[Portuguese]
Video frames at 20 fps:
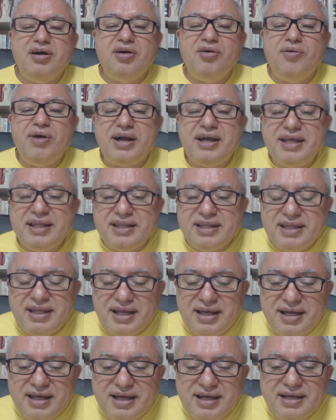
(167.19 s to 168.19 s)
uma
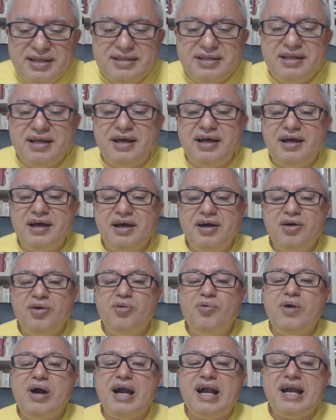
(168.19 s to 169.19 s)
quitanda,
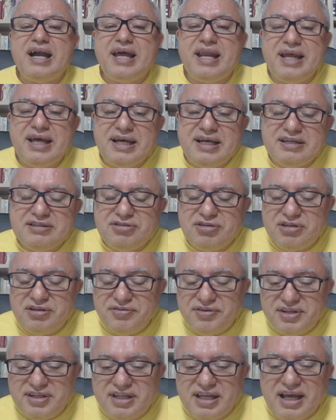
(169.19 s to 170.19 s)
uma granja onde
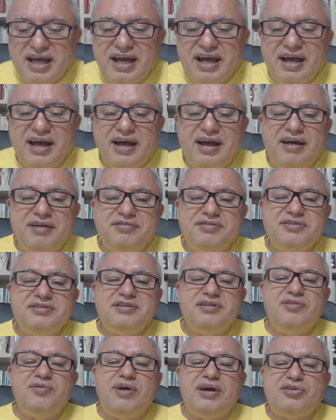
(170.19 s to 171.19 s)
vendia aves,
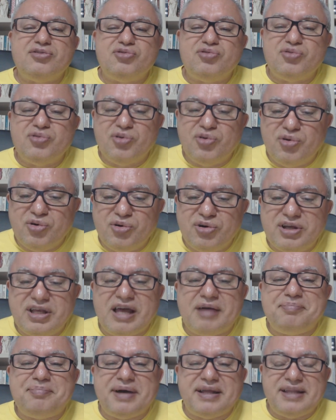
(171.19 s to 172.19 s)
tinha um açougue
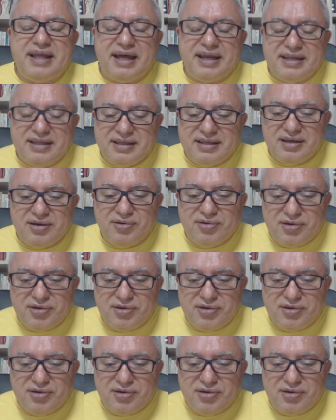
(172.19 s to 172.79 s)
e a padaria.